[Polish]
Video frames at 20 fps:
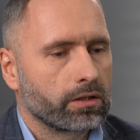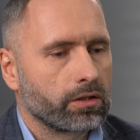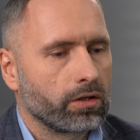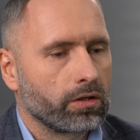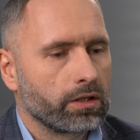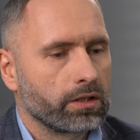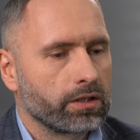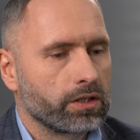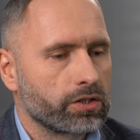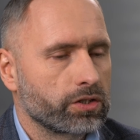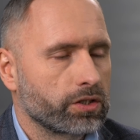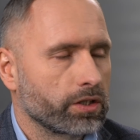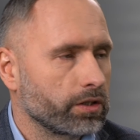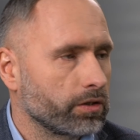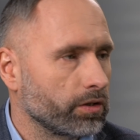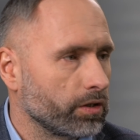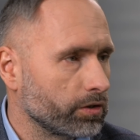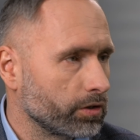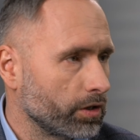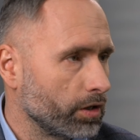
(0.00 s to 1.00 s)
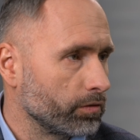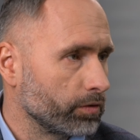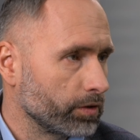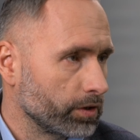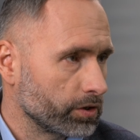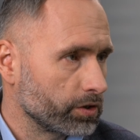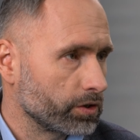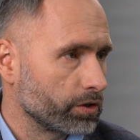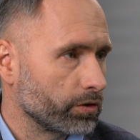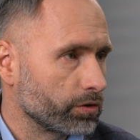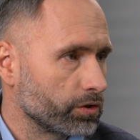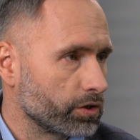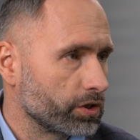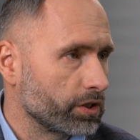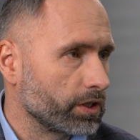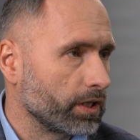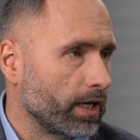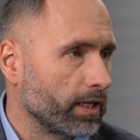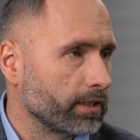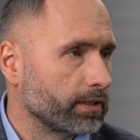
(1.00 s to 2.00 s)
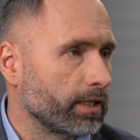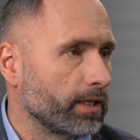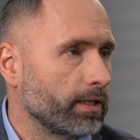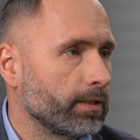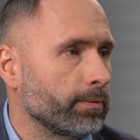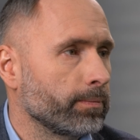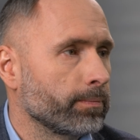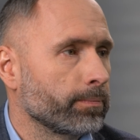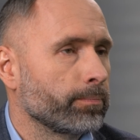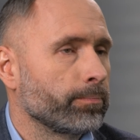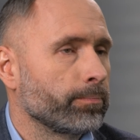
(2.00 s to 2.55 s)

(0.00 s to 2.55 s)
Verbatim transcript: e, jeszcze dodatkowo jeszcze o 3 lata